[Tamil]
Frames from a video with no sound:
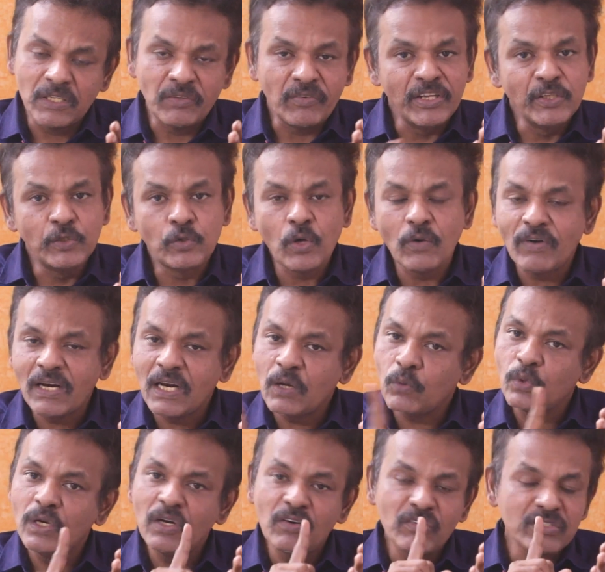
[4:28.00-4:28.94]

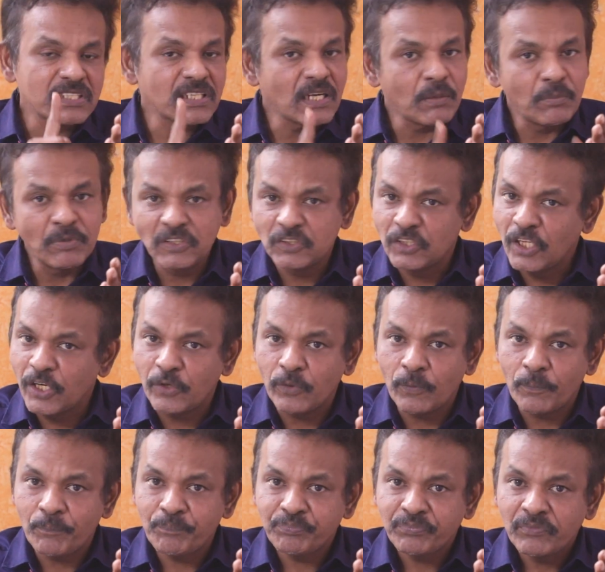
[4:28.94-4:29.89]
வைகோபெல்லாம் உள்ளே வச்சது நமக்கு
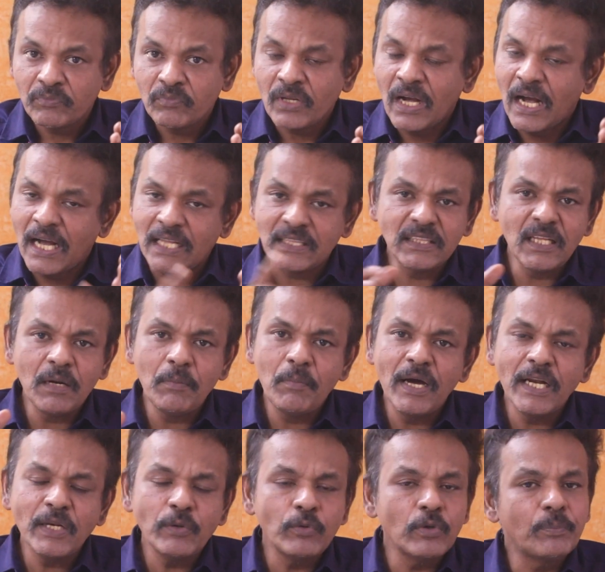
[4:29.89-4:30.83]
தெரியும் அந்த
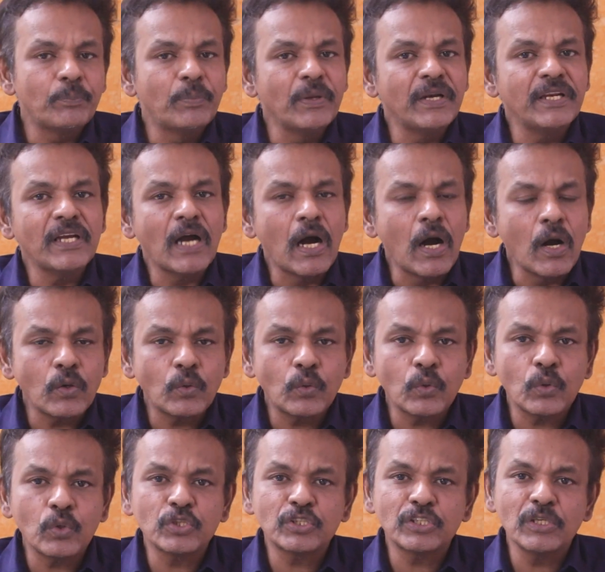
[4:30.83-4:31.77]
மாதிரி ஒரு பெரிய
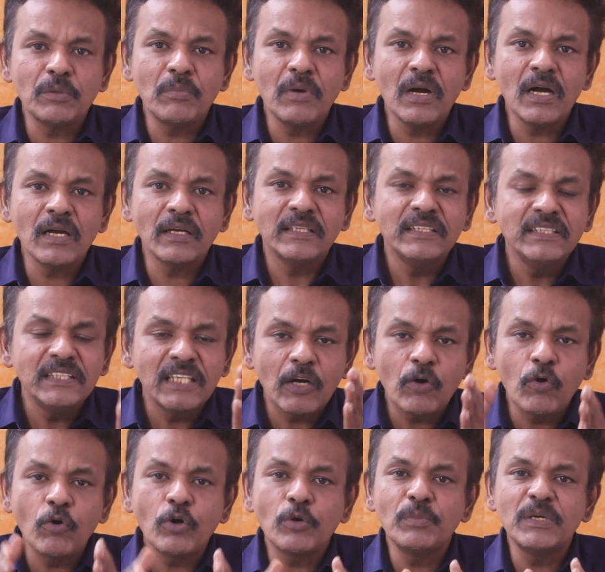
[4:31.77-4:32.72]
ஆக்ரோஷமாக இந்த
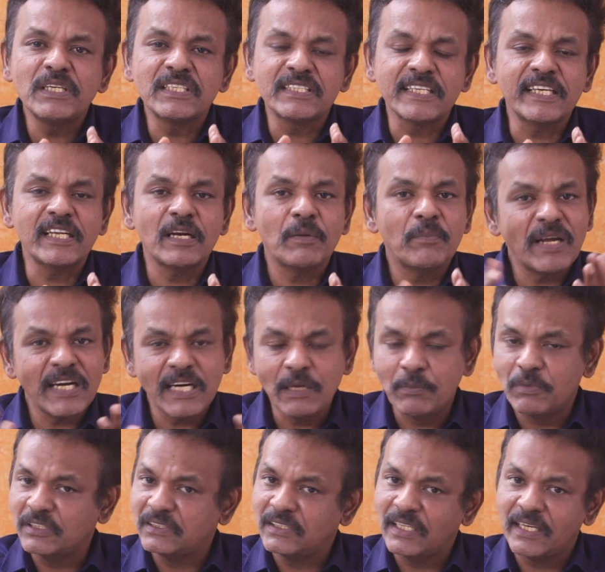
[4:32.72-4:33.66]
கவர்மெண்ட் செய்கிற மாதிரி
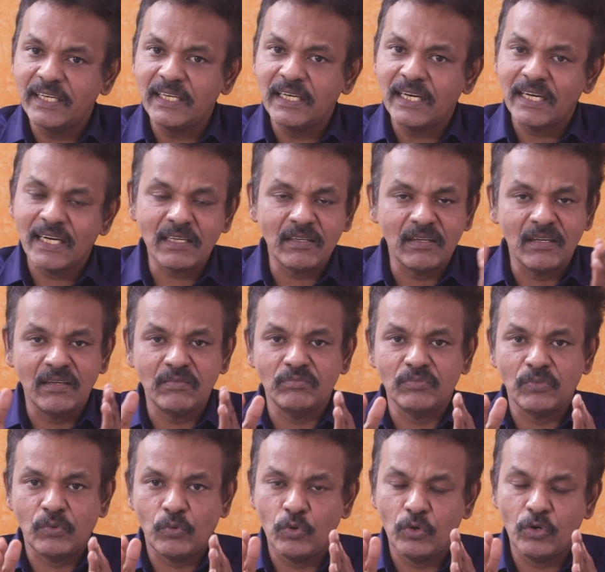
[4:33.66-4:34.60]
நமக்கு தெரியல ஏன்னா
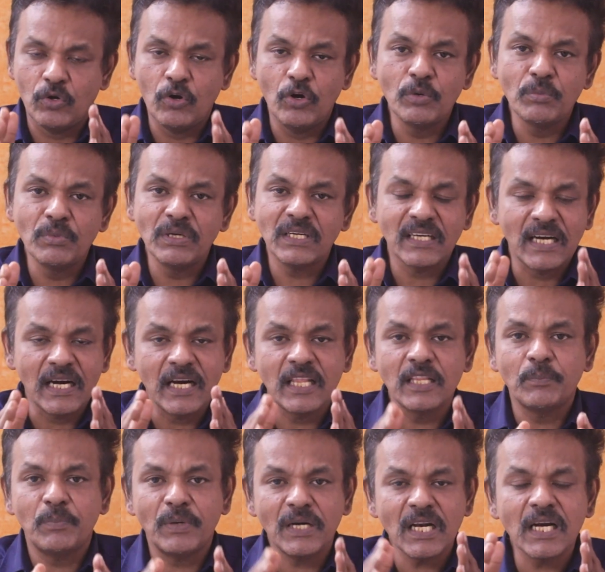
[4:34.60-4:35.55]
ஒரு கவர்மெண்ட்
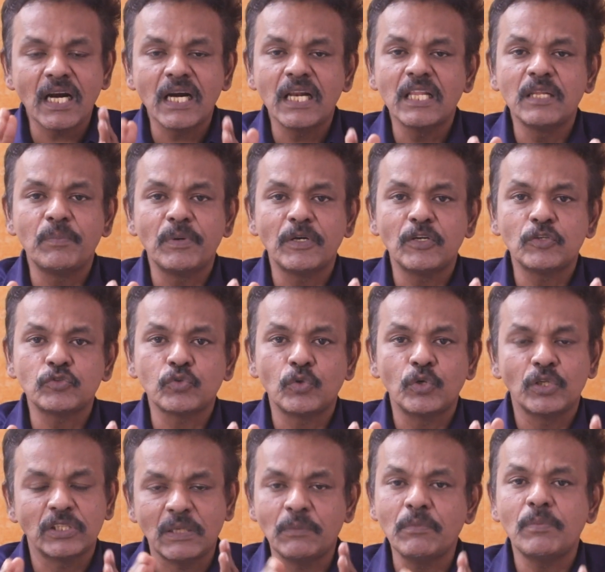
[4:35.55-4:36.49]
நல்லது பண்ணால் நல்லது பண்ணணும்னு
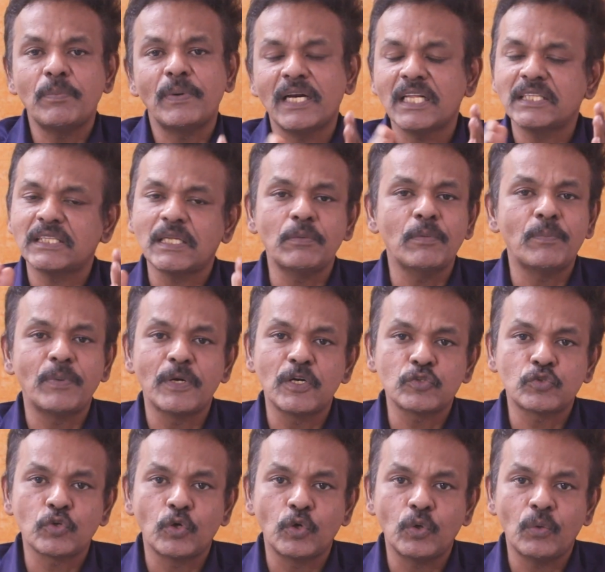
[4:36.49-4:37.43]
சொல்லணும் தப்பு பண்ணால் தப்பு
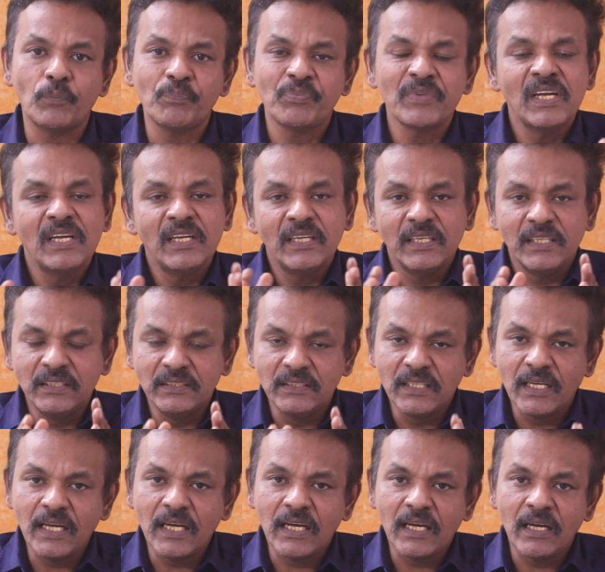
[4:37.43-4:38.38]
பண்ணணும்னு சொல்லும் இந்த